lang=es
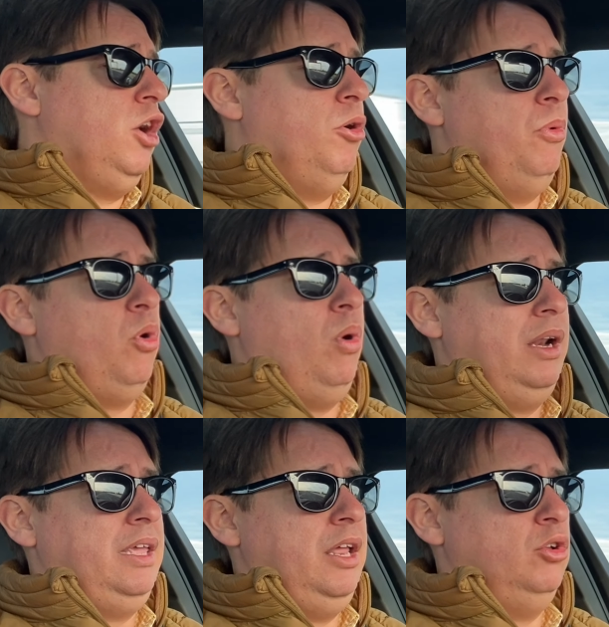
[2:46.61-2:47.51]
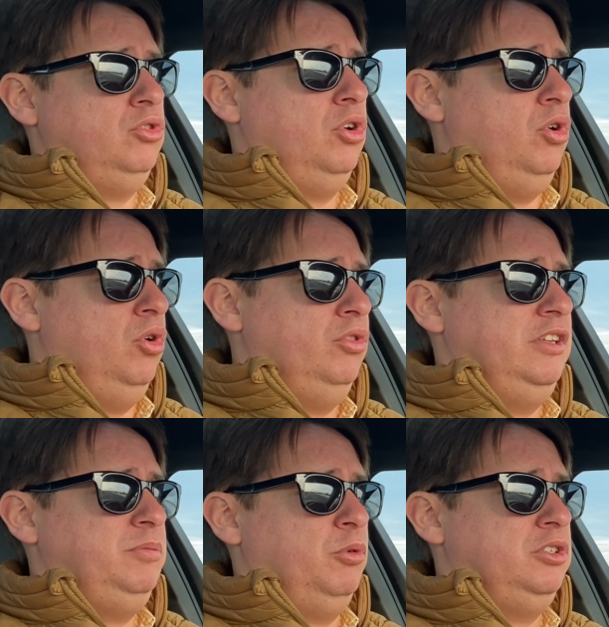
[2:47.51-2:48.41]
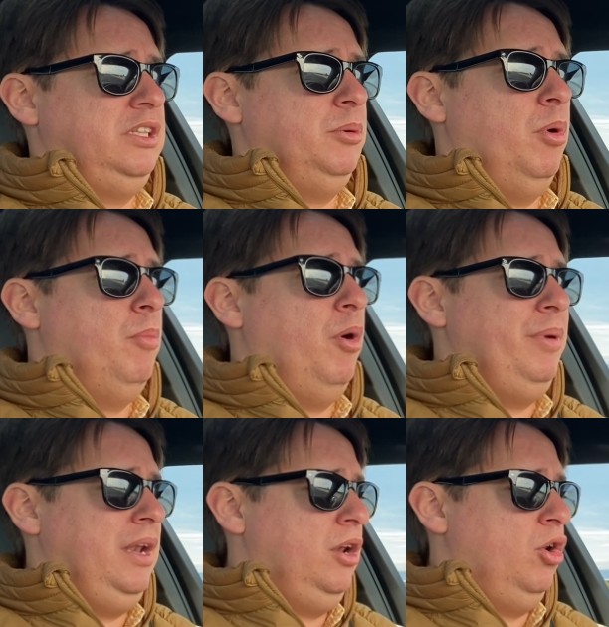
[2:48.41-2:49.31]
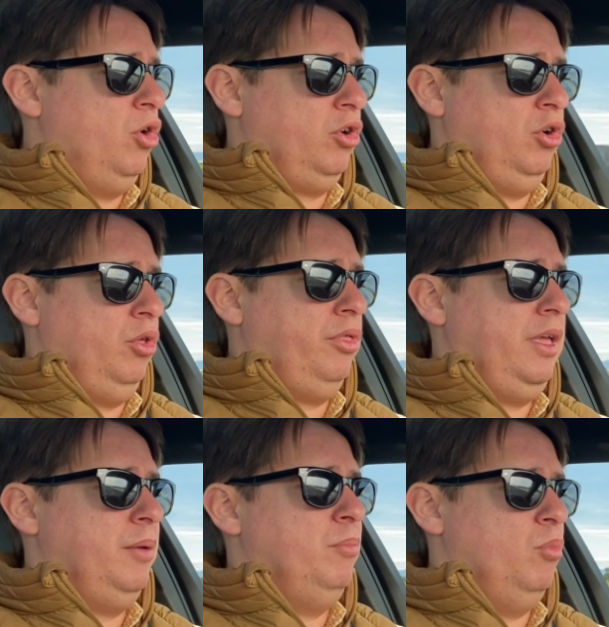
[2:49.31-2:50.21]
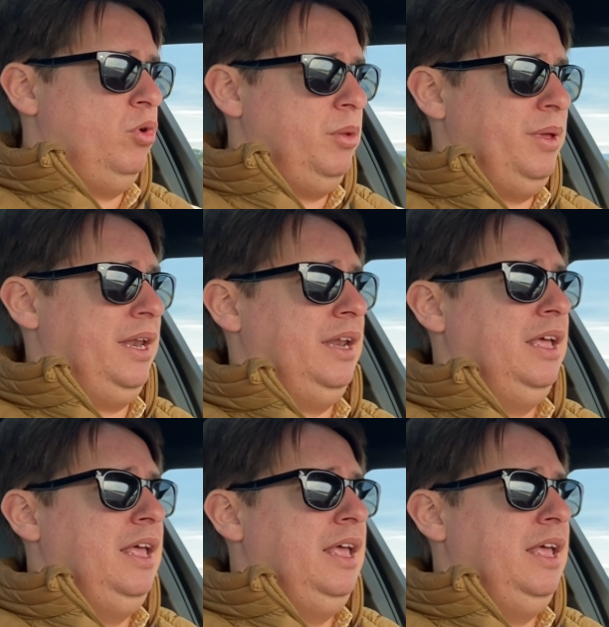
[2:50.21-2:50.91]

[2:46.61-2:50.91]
como cualquier otro dispositivo móvil, lo reconoce muy bien.